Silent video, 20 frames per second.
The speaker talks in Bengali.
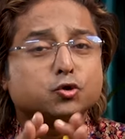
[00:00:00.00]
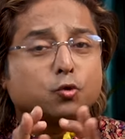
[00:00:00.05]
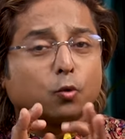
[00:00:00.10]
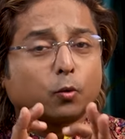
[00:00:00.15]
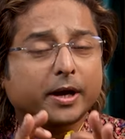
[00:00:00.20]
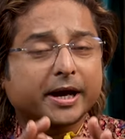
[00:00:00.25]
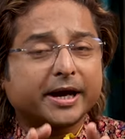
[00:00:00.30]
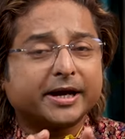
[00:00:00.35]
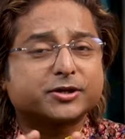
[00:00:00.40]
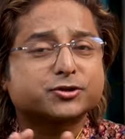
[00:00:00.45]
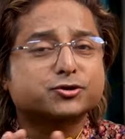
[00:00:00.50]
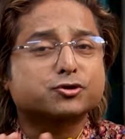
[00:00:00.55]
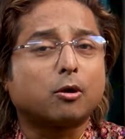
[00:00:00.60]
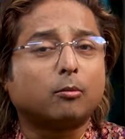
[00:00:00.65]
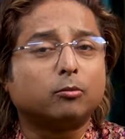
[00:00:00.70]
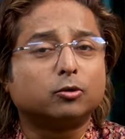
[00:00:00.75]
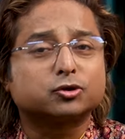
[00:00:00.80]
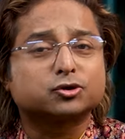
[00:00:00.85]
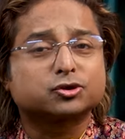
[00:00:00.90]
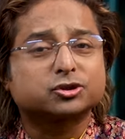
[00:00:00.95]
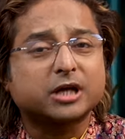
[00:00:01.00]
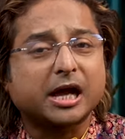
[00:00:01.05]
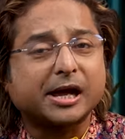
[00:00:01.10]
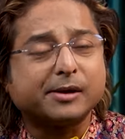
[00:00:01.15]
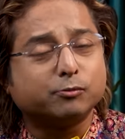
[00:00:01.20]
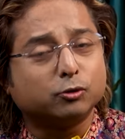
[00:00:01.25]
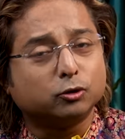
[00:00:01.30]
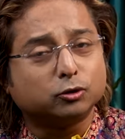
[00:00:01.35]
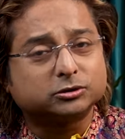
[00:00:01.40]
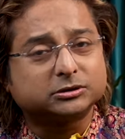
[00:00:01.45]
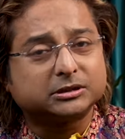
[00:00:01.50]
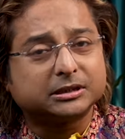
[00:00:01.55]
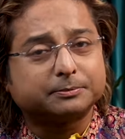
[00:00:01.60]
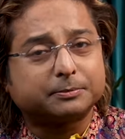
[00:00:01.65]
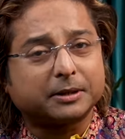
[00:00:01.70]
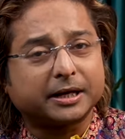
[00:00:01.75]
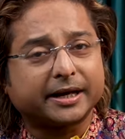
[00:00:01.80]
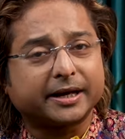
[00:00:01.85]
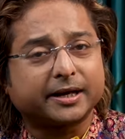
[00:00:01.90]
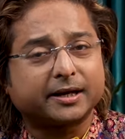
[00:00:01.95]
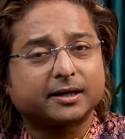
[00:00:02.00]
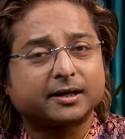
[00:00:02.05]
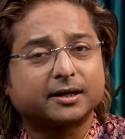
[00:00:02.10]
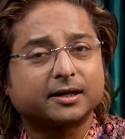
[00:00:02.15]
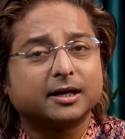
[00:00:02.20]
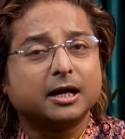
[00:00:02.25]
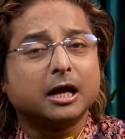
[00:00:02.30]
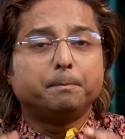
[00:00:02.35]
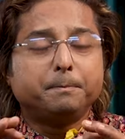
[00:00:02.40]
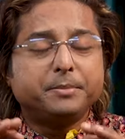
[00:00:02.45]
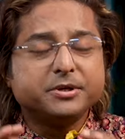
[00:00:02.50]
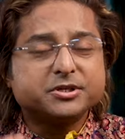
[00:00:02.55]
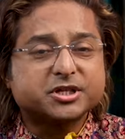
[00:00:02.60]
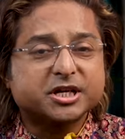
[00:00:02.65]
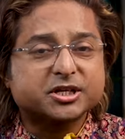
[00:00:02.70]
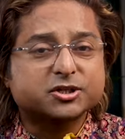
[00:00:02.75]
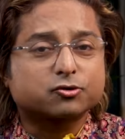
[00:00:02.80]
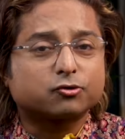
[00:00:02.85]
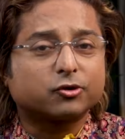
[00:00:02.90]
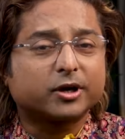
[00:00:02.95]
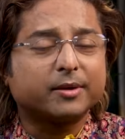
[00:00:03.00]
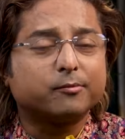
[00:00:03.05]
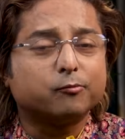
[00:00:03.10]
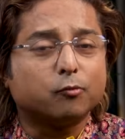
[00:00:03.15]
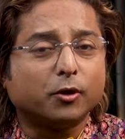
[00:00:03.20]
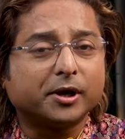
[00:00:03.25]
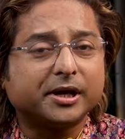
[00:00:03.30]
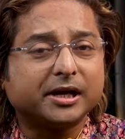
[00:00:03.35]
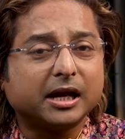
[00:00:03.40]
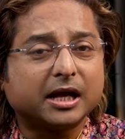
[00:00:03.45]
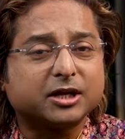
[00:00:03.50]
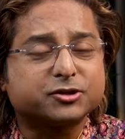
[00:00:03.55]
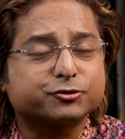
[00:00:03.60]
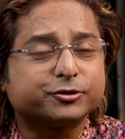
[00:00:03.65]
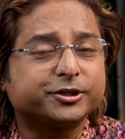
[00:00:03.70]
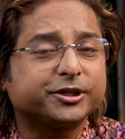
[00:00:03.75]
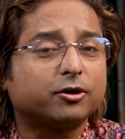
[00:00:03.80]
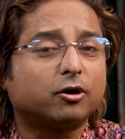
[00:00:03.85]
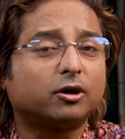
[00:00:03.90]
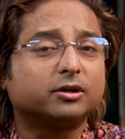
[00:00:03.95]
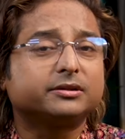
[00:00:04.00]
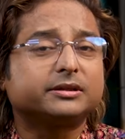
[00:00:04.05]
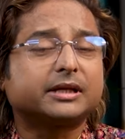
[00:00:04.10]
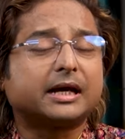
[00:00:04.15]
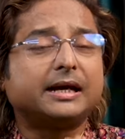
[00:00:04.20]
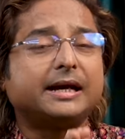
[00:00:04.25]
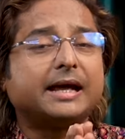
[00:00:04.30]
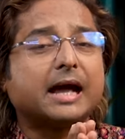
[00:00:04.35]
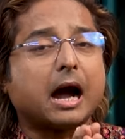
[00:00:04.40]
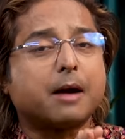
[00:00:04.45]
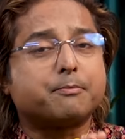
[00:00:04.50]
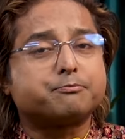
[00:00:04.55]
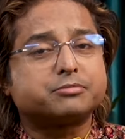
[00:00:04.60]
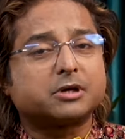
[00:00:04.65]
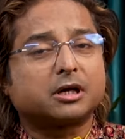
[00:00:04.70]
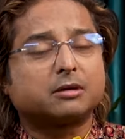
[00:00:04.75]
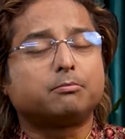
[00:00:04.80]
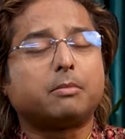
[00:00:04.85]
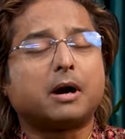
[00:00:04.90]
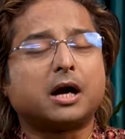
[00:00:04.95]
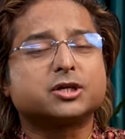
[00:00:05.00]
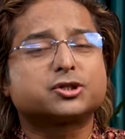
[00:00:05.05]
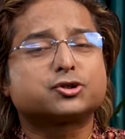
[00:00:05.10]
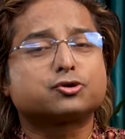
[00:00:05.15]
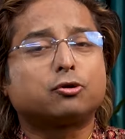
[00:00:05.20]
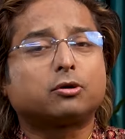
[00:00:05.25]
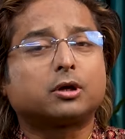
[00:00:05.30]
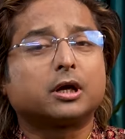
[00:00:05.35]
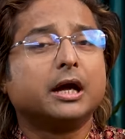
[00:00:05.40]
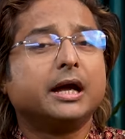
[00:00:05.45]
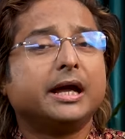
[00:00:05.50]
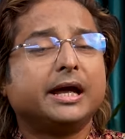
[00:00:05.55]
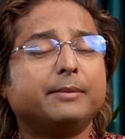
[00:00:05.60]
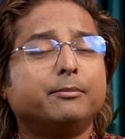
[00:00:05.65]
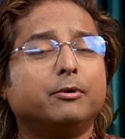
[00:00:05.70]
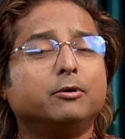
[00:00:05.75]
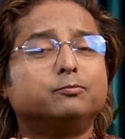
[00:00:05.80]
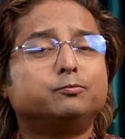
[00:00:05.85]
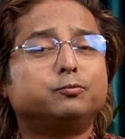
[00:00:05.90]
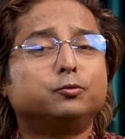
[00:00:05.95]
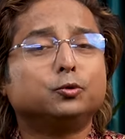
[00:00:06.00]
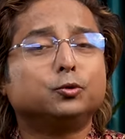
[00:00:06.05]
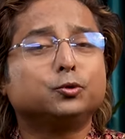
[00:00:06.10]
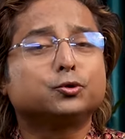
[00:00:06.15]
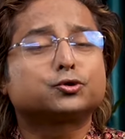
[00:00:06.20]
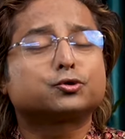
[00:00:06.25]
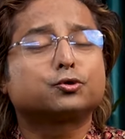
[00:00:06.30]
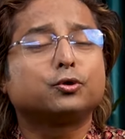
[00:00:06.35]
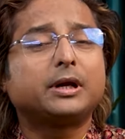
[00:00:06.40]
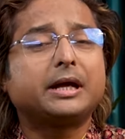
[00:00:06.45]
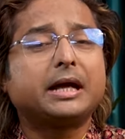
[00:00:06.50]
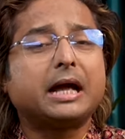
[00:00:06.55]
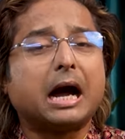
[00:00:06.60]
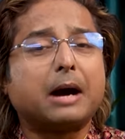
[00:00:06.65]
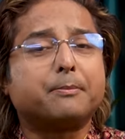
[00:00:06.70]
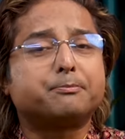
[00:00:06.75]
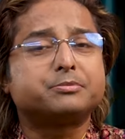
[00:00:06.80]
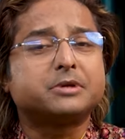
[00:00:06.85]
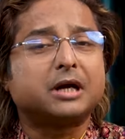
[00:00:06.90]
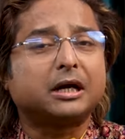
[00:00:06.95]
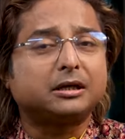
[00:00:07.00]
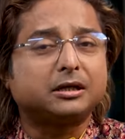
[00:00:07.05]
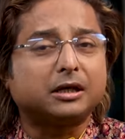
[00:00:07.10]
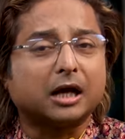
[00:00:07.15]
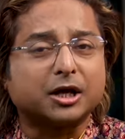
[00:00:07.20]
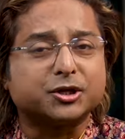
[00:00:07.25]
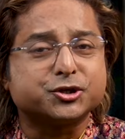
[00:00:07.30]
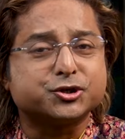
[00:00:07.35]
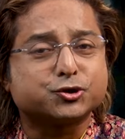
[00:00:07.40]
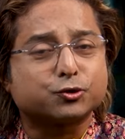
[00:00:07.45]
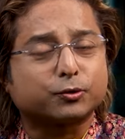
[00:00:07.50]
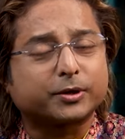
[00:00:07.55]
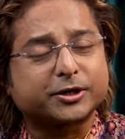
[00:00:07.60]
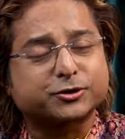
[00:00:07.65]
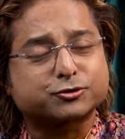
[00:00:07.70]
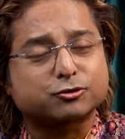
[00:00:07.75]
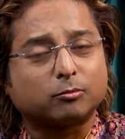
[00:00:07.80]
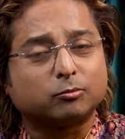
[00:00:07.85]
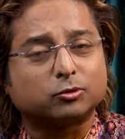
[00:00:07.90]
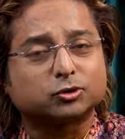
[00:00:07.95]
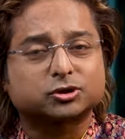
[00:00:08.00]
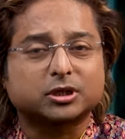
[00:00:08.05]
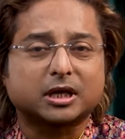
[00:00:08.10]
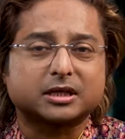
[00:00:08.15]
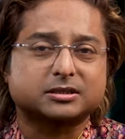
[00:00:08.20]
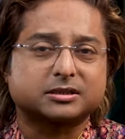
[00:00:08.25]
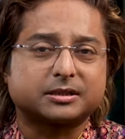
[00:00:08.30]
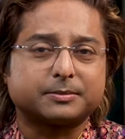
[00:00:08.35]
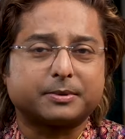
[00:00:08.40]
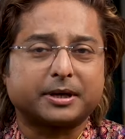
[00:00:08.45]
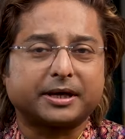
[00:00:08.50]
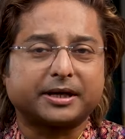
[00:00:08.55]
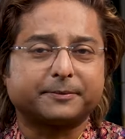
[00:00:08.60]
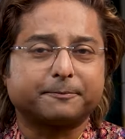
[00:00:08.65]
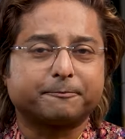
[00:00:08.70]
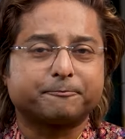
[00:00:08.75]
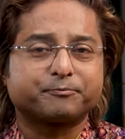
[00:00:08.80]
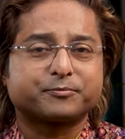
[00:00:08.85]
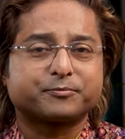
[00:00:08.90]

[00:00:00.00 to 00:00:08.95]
চোখের সমস্যায় ভুগতে পারেন বিশেষ করে মহিলা যদি হন তাহলে আপনার বাঁ চোখ এবং পুরুষ হলে আপনার ডান চোখের সমস্যা আসতে পারে